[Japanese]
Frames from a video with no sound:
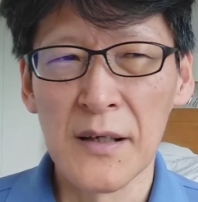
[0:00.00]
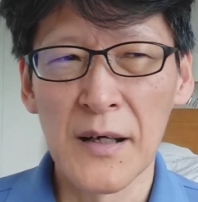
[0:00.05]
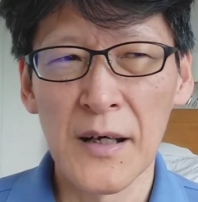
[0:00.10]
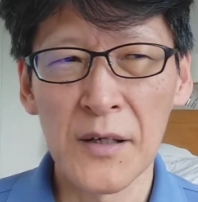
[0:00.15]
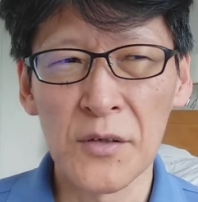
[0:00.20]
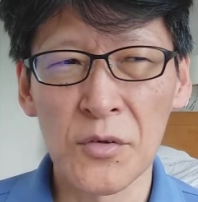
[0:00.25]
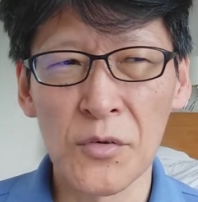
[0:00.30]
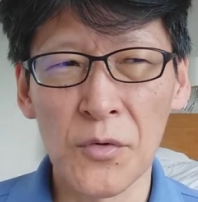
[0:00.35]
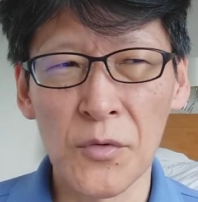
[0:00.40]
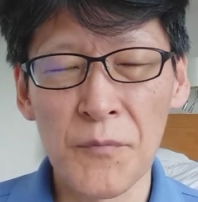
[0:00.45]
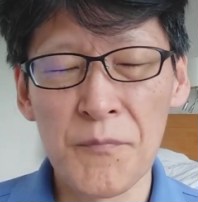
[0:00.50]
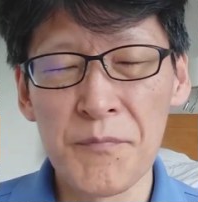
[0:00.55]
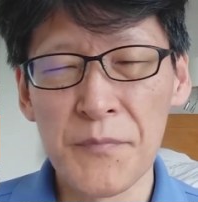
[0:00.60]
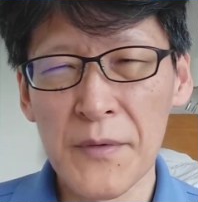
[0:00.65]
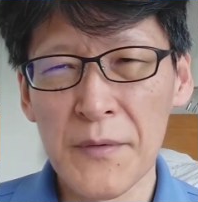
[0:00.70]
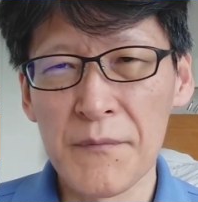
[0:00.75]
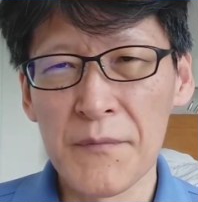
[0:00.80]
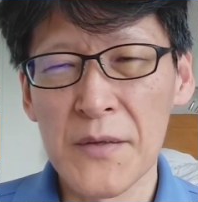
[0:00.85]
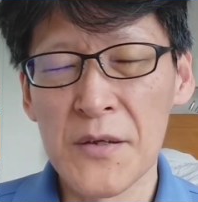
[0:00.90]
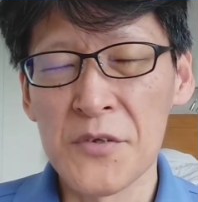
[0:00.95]
あの、
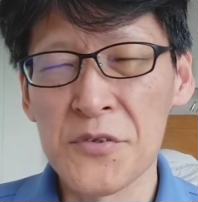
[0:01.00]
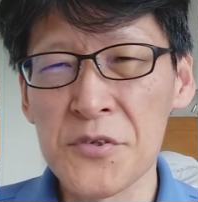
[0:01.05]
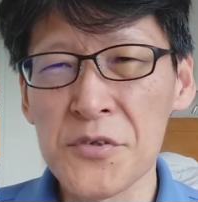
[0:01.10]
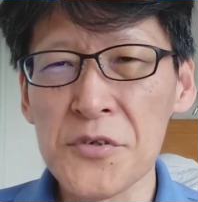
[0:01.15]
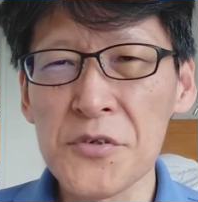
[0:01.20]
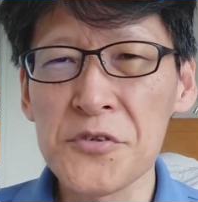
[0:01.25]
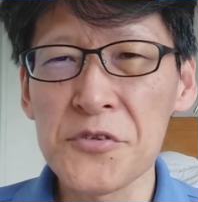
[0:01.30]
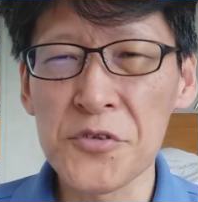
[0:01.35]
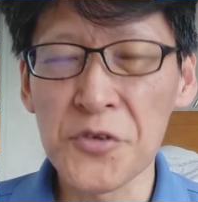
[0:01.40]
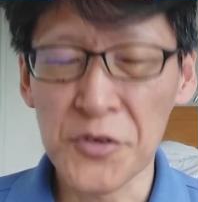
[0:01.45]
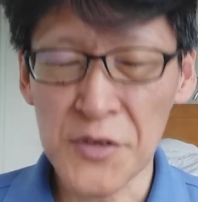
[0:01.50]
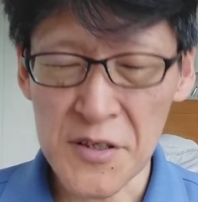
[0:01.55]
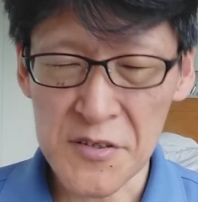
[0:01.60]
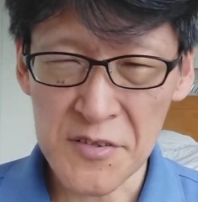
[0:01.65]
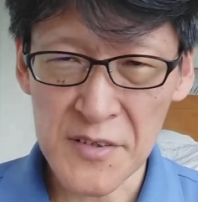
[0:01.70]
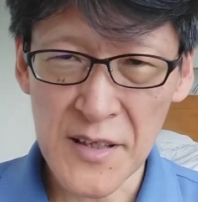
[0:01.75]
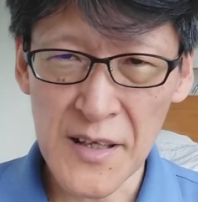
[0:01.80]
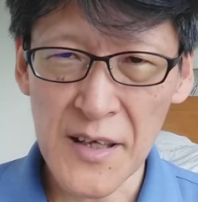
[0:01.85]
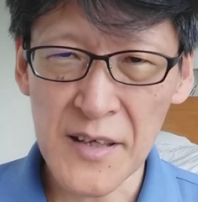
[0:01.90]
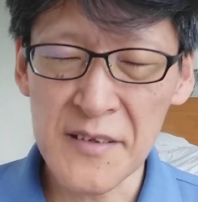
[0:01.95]
スーツので
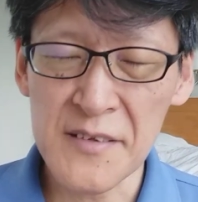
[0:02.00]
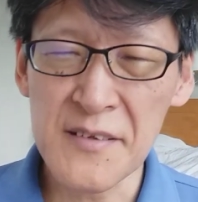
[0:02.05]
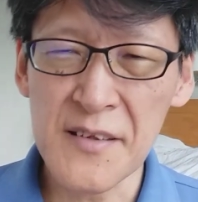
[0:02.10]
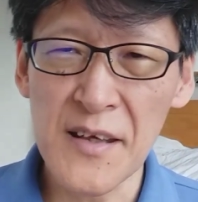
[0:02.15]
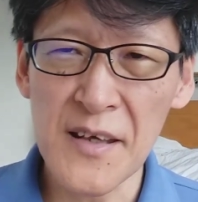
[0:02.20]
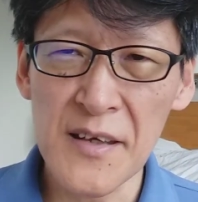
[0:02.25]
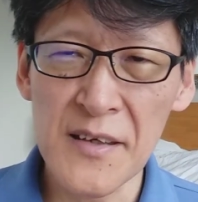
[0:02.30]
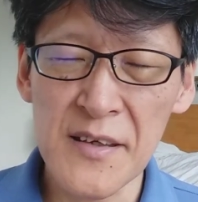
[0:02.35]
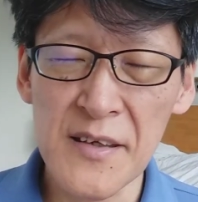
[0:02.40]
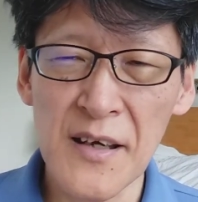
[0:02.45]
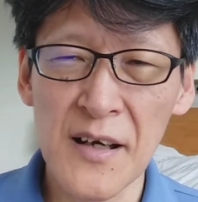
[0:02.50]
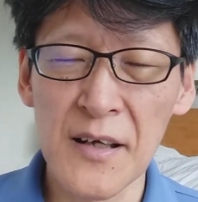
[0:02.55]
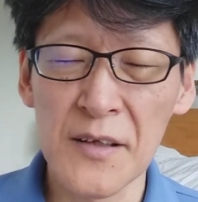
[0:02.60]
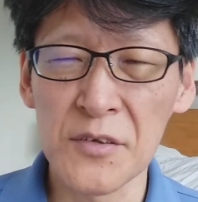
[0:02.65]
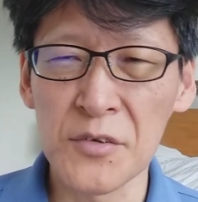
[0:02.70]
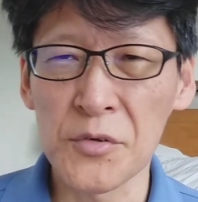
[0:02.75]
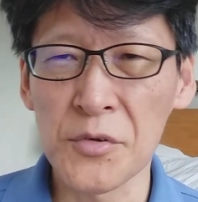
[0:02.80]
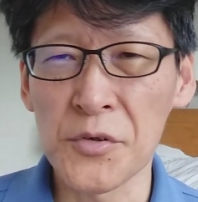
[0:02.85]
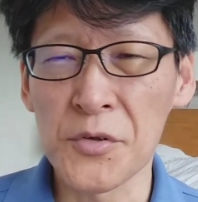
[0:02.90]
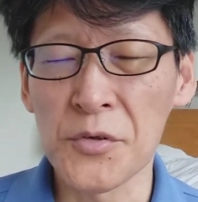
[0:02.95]
すね、規定違
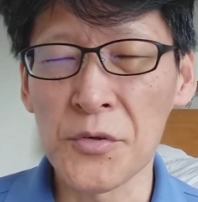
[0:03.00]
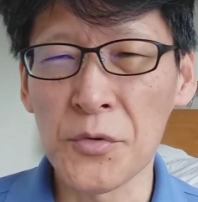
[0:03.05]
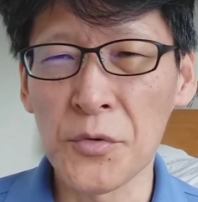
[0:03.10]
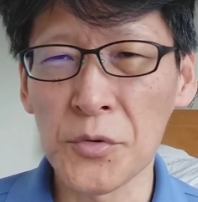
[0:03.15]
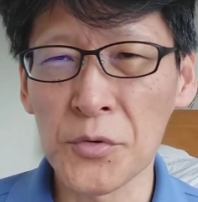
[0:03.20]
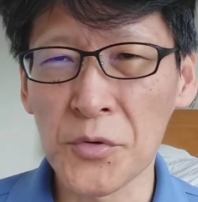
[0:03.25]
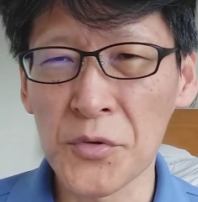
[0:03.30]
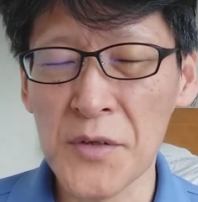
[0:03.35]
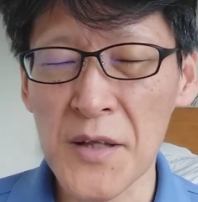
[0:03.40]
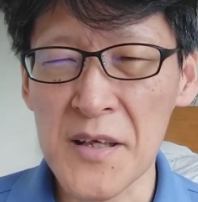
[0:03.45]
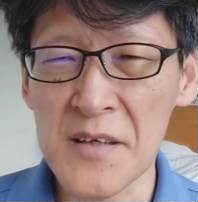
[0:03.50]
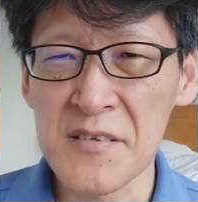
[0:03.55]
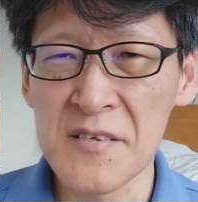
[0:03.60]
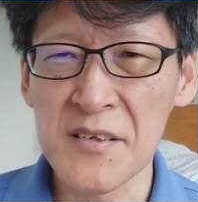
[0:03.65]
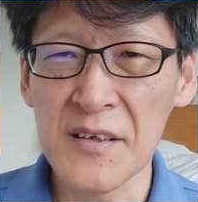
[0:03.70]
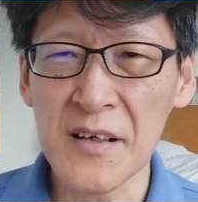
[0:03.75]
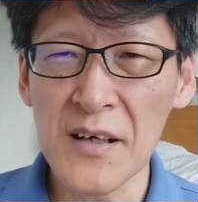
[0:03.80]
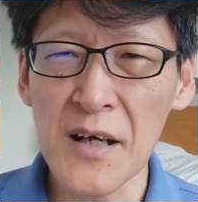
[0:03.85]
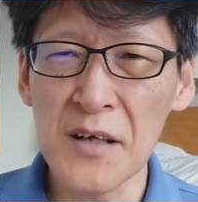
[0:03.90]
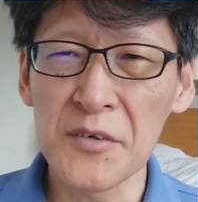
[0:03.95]
反ということで
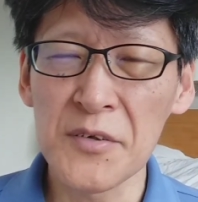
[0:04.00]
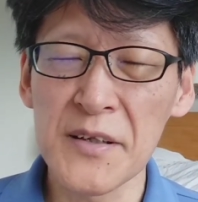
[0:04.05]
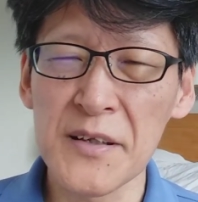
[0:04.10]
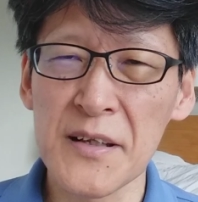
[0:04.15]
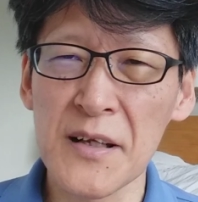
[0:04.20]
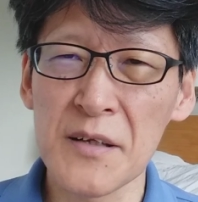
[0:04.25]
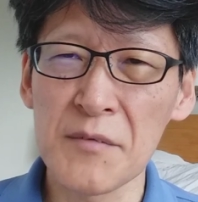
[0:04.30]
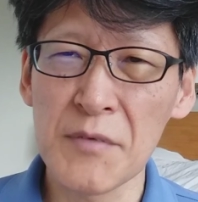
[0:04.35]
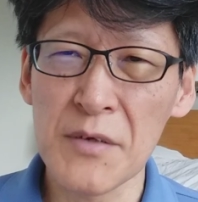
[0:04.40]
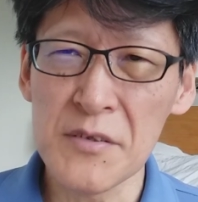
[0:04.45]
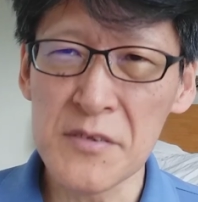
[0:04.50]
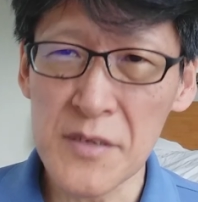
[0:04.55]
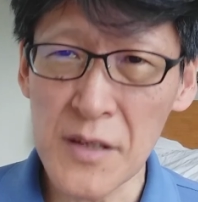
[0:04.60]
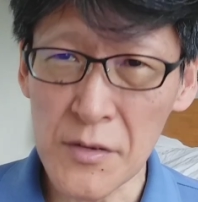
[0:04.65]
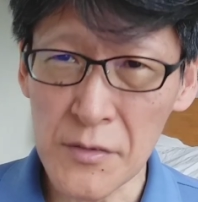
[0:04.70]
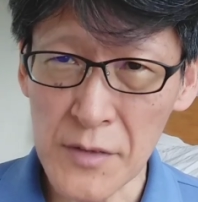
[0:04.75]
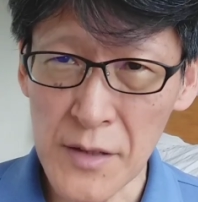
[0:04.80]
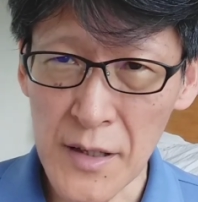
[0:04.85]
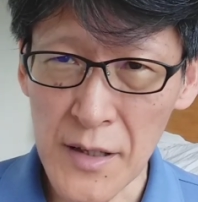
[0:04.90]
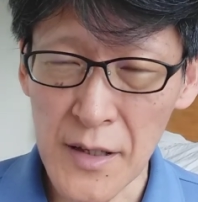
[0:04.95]
失格になりました
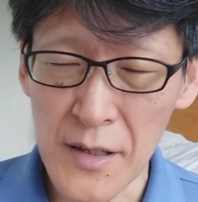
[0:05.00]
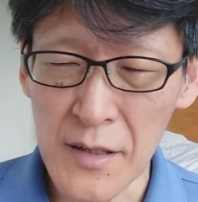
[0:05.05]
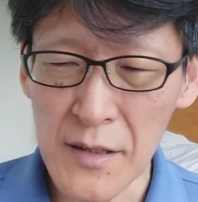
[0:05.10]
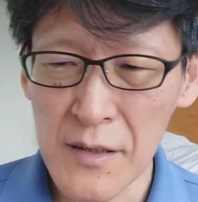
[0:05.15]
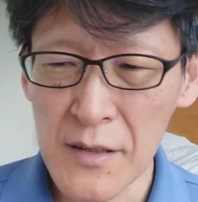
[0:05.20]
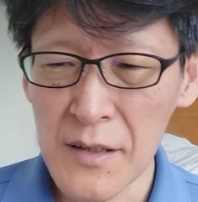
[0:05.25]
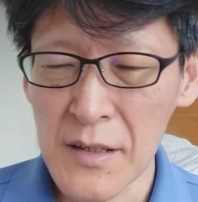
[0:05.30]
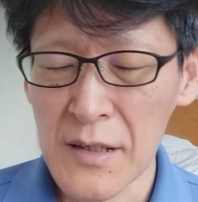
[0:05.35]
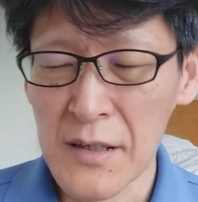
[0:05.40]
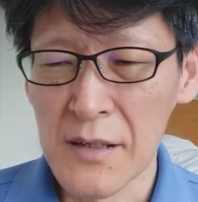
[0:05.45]
よね。